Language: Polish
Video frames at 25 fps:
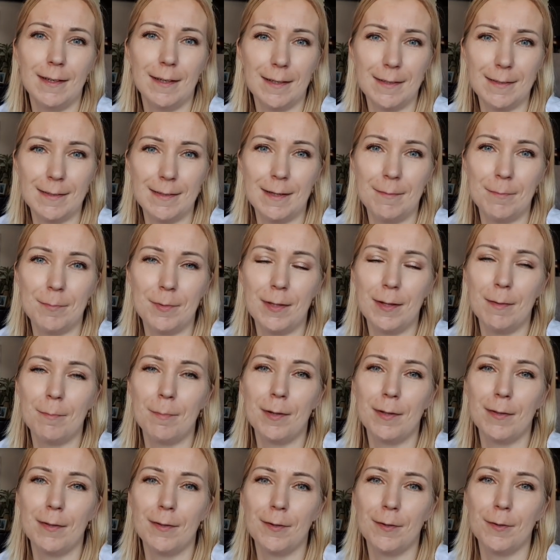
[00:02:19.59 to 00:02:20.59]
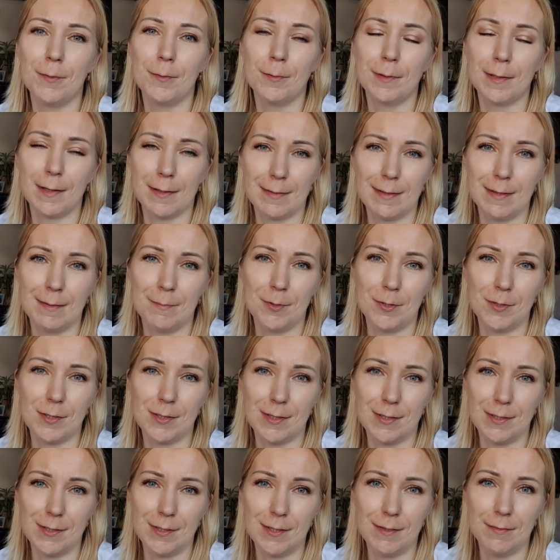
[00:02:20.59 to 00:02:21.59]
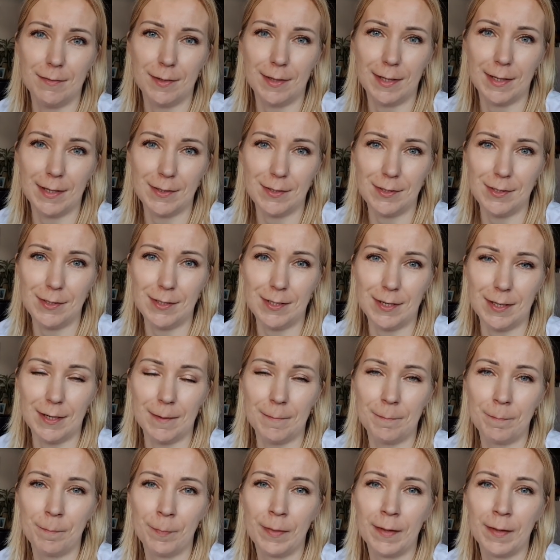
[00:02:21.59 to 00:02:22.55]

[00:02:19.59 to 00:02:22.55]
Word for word: następne będą tak samo szczęśliwe jak dzisiaj.